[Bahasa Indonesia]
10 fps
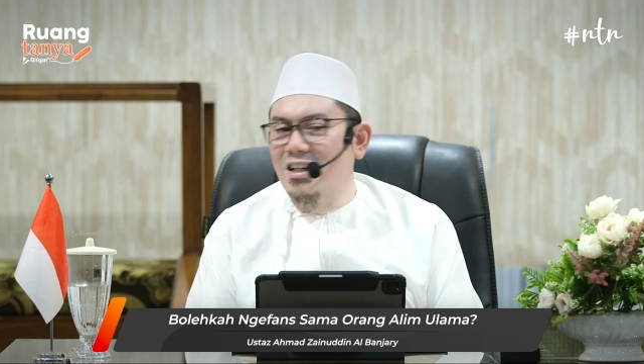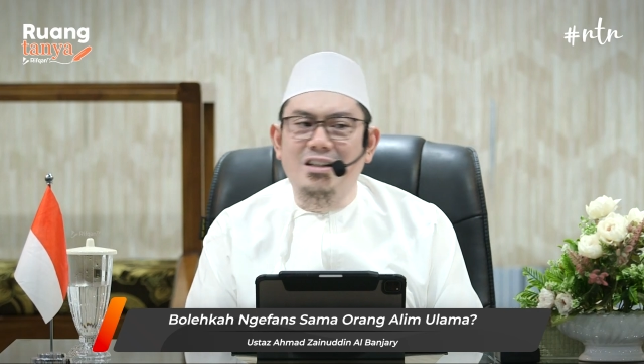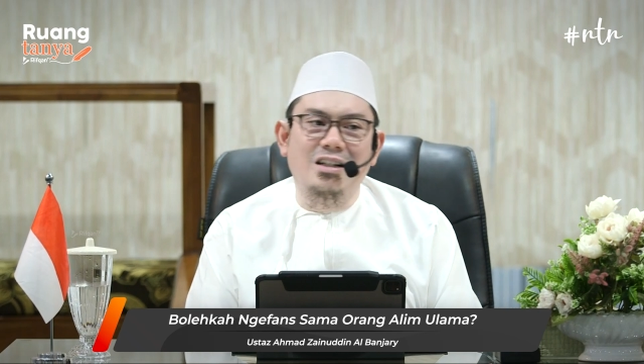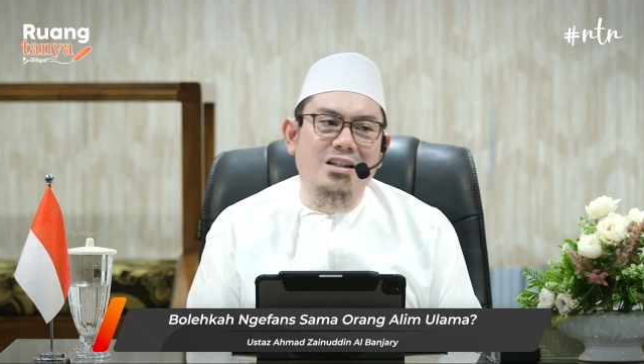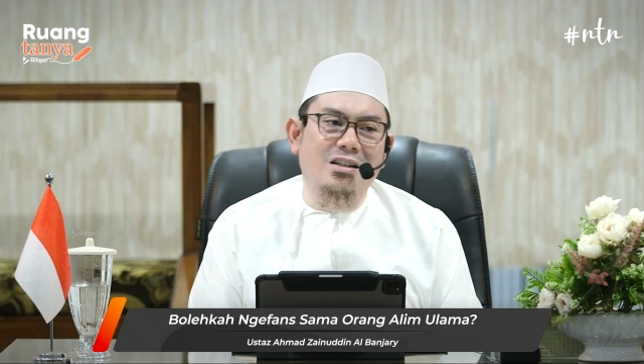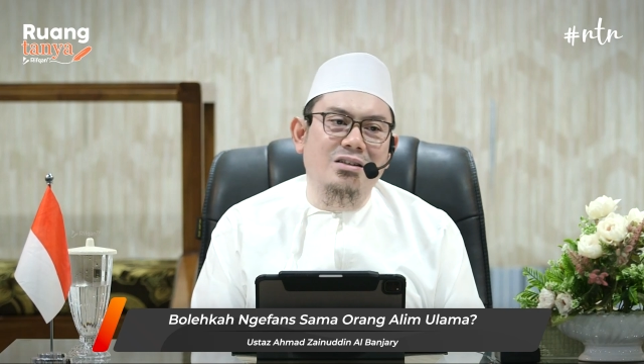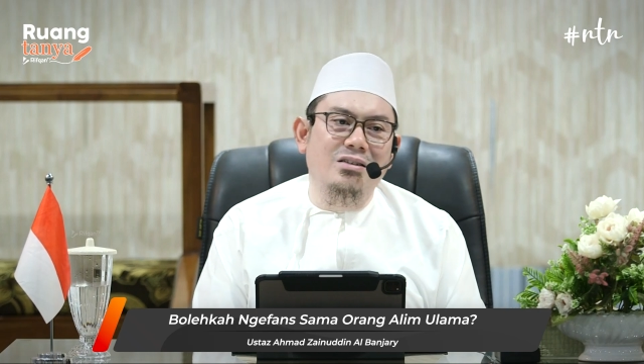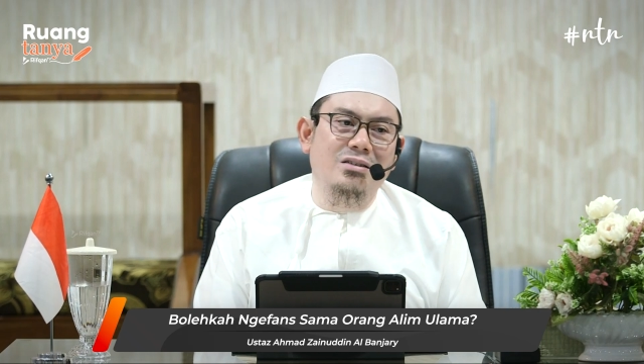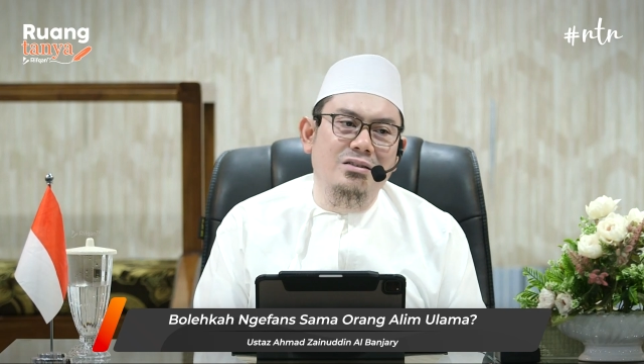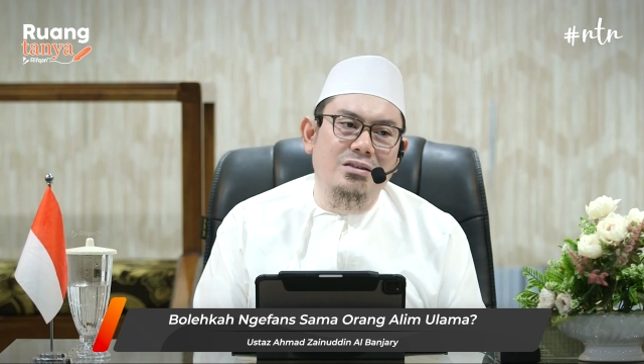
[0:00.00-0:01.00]

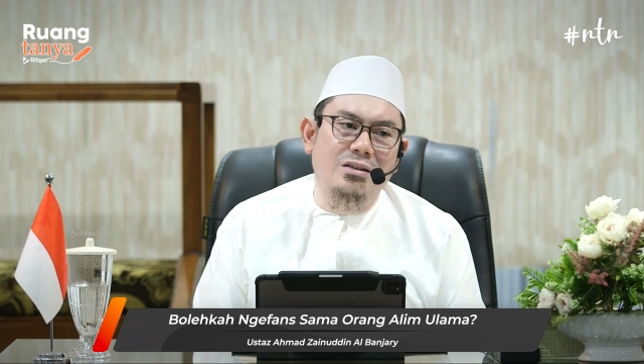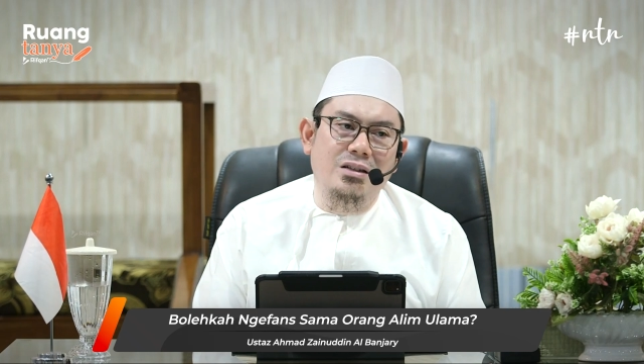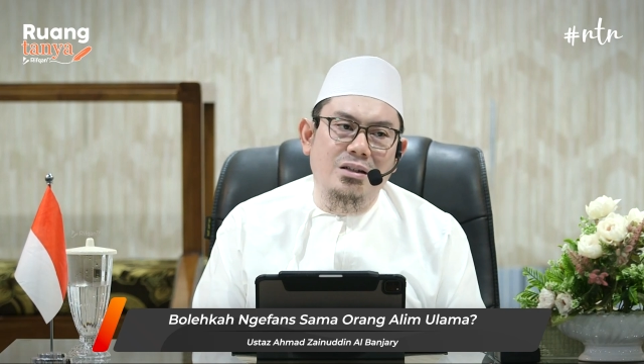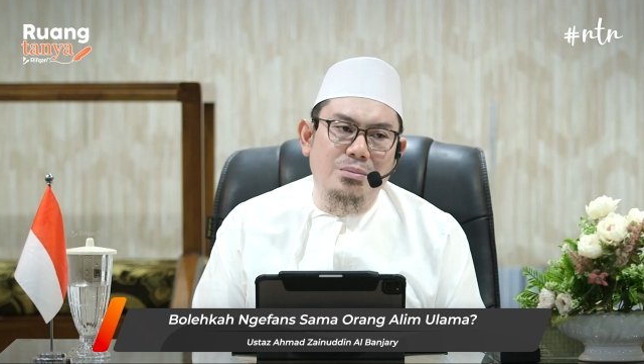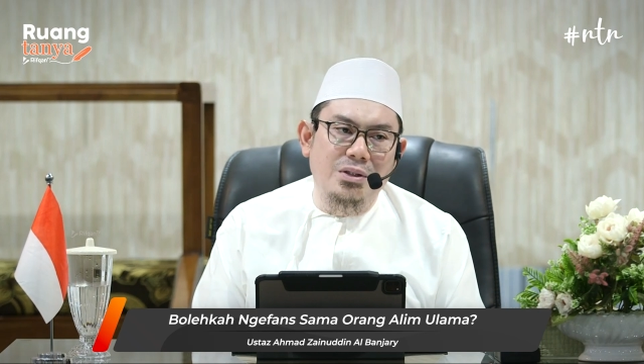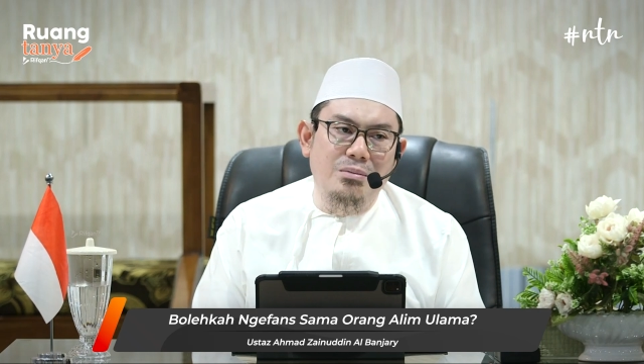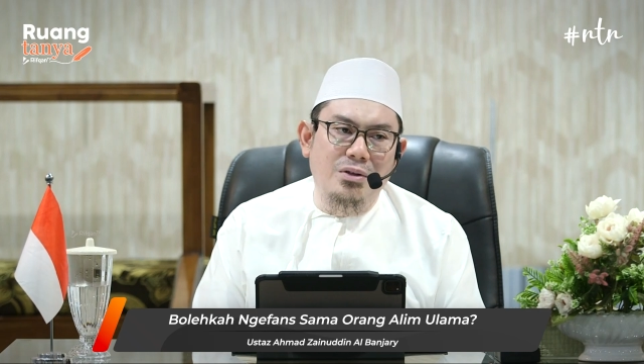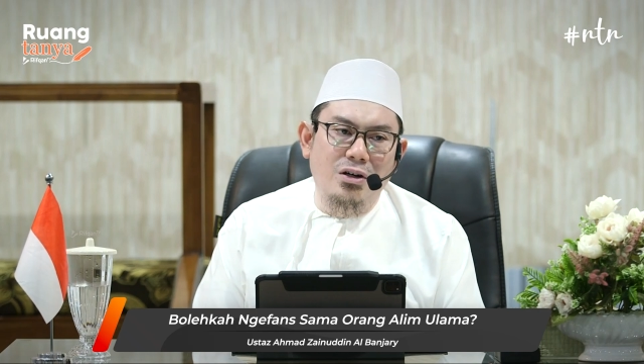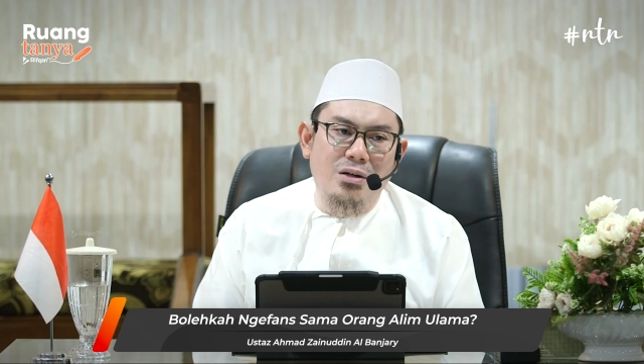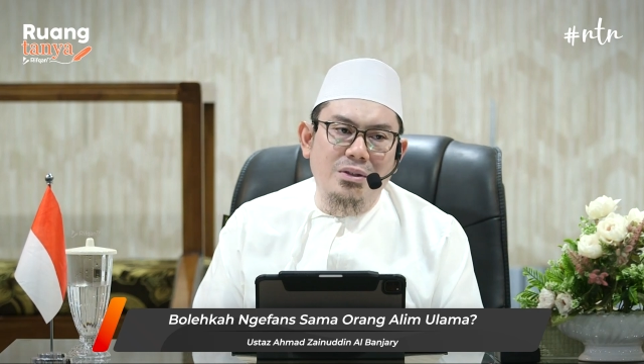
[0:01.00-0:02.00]
Agar lebih
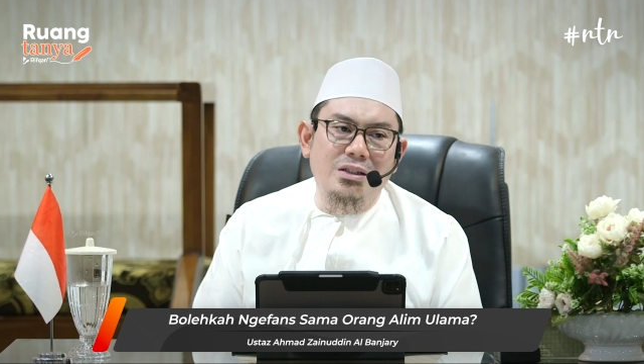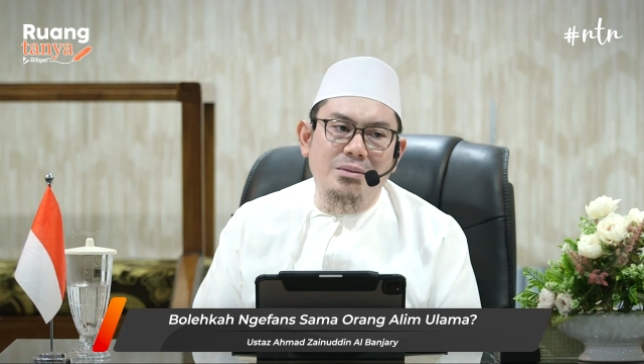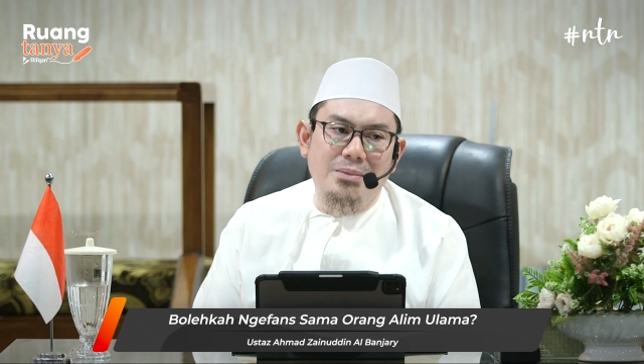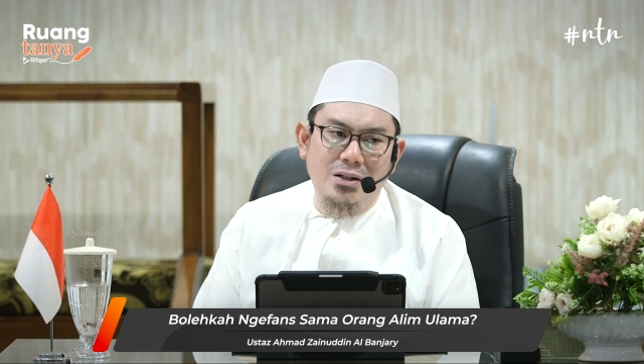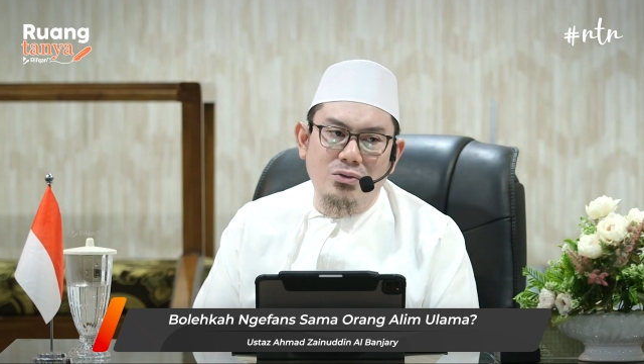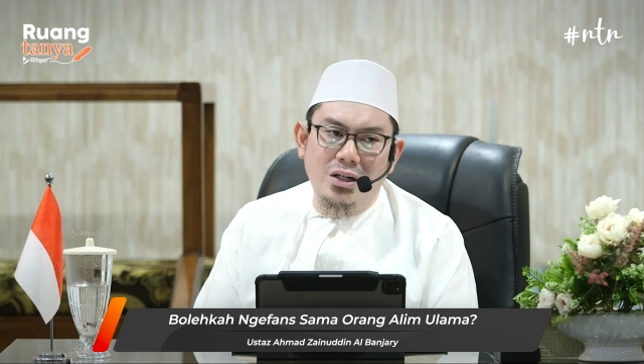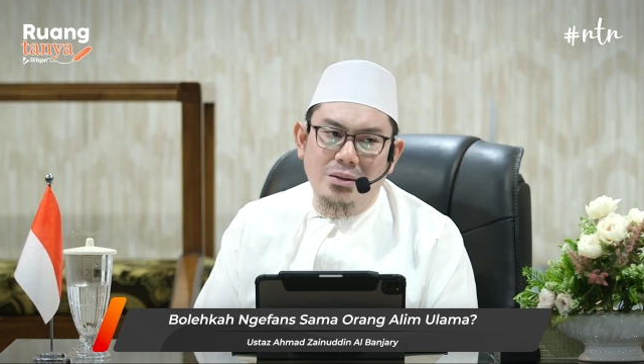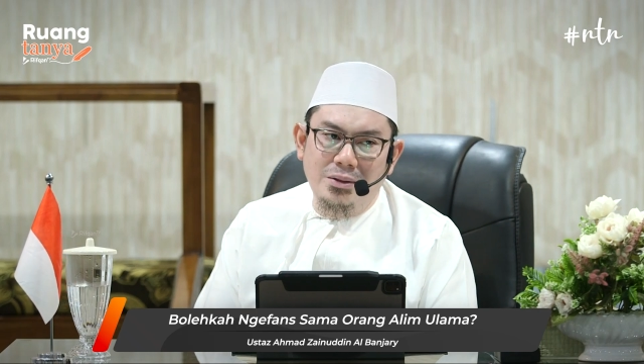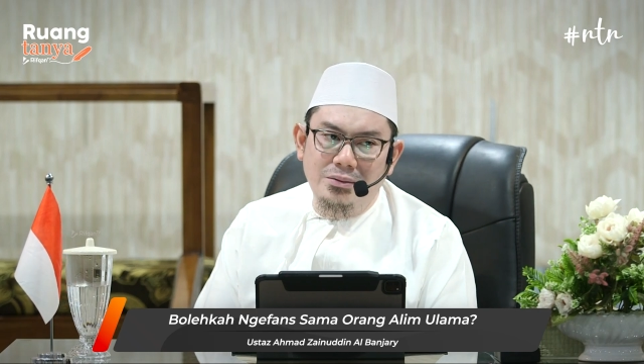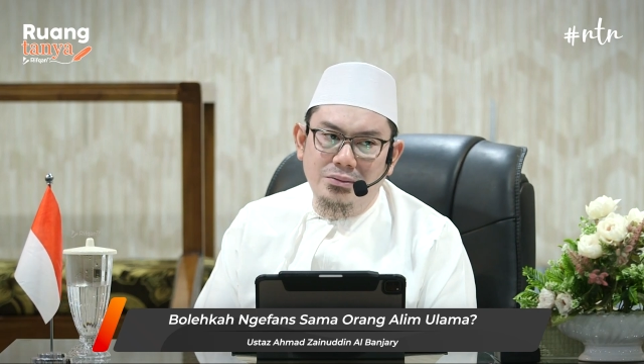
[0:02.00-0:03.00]
menghormati para
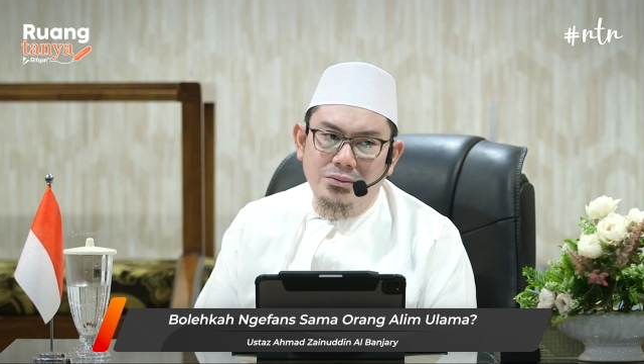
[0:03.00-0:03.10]
ulama.